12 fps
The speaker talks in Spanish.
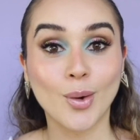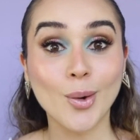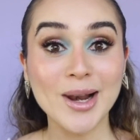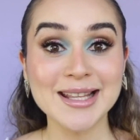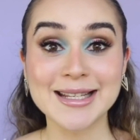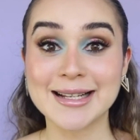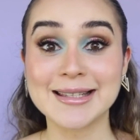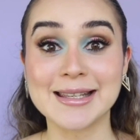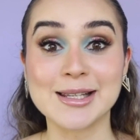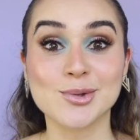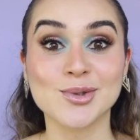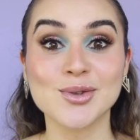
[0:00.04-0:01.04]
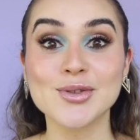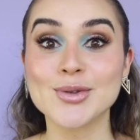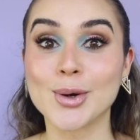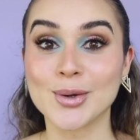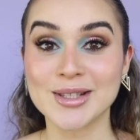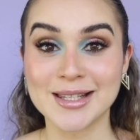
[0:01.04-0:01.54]
Hola chicas y chicos, yo soy
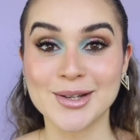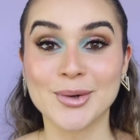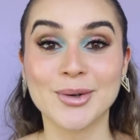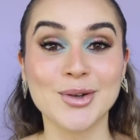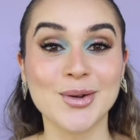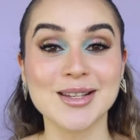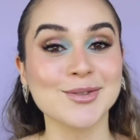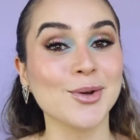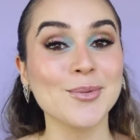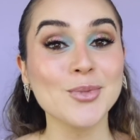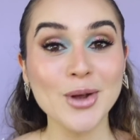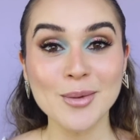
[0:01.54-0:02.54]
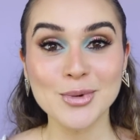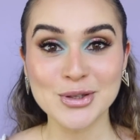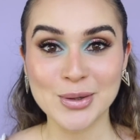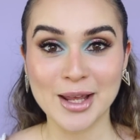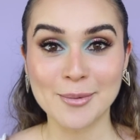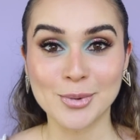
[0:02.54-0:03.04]
Rocío y hoy estoy muy
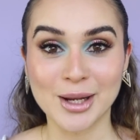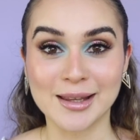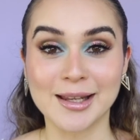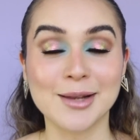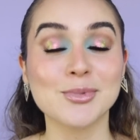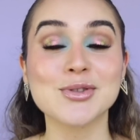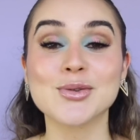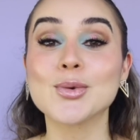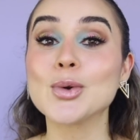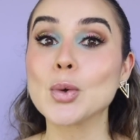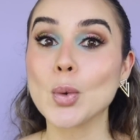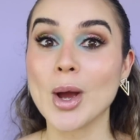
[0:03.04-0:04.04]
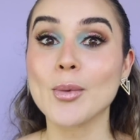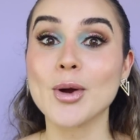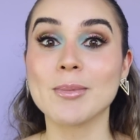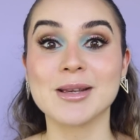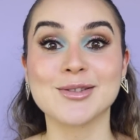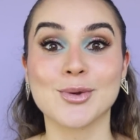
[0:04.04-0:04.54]
emocionada porque tenemos un nuevo
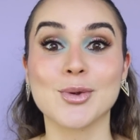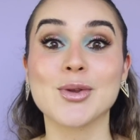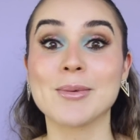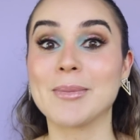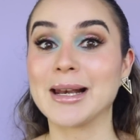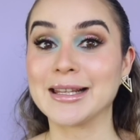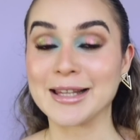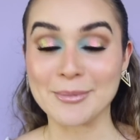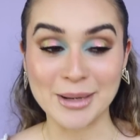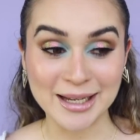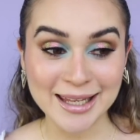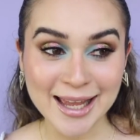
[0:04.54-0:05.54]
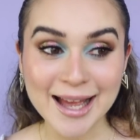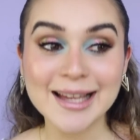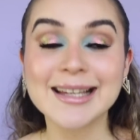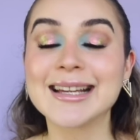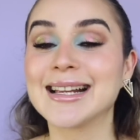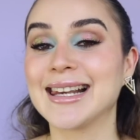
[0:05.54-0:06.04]
episodio de Paleta Manía,
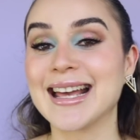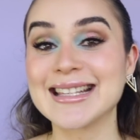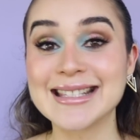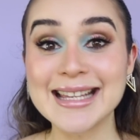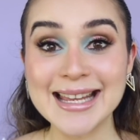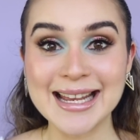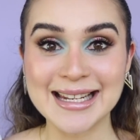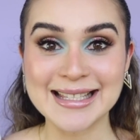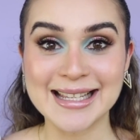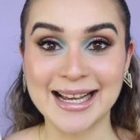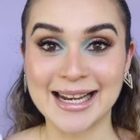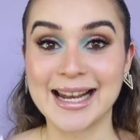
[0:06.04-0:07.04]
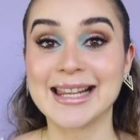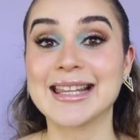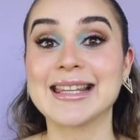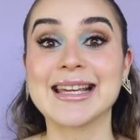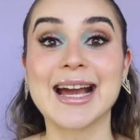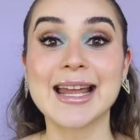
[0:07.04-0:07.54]
la serie en este canal
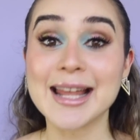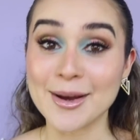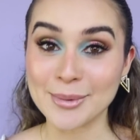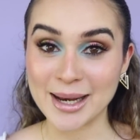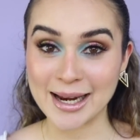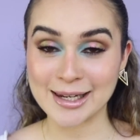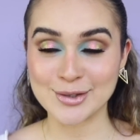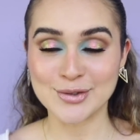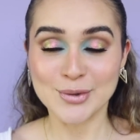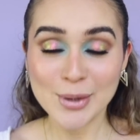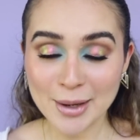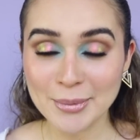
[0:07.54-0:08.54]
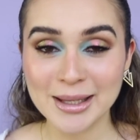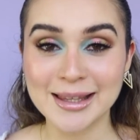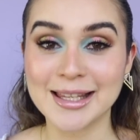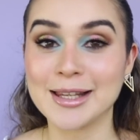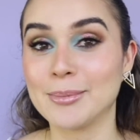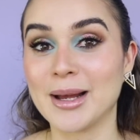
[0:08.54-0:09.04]
dedicada a hablar
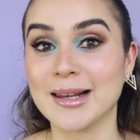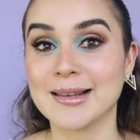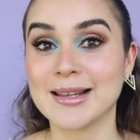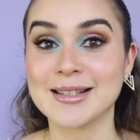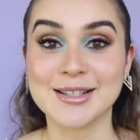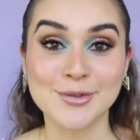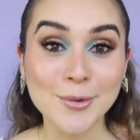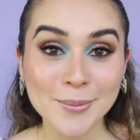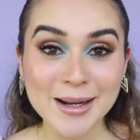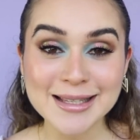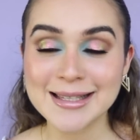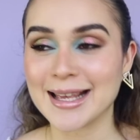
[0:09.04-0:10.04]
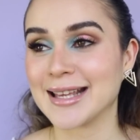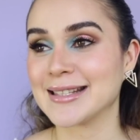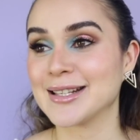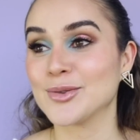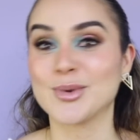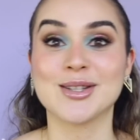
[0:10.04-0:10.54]
solamente de paletas de sombras, que es
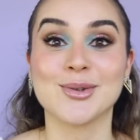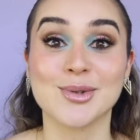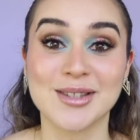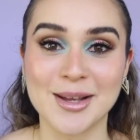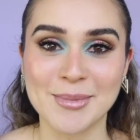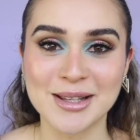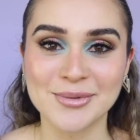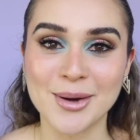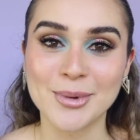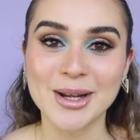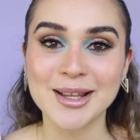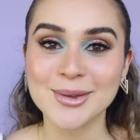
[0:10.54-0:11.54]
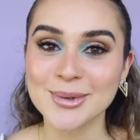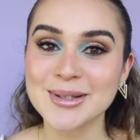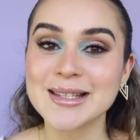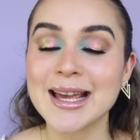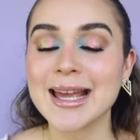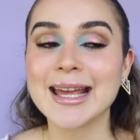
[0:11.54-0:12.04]
de nuestros temas favoritos
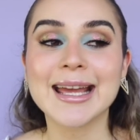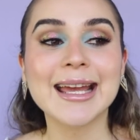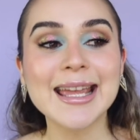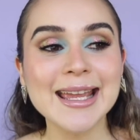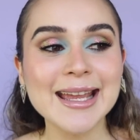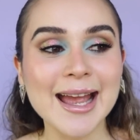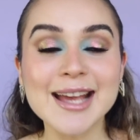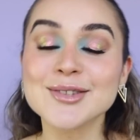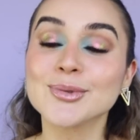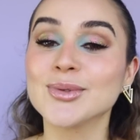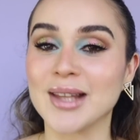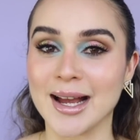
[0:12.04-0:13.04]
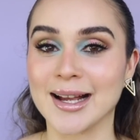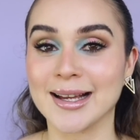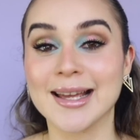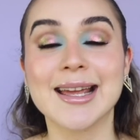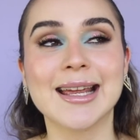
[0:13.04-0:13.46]
y es un tag.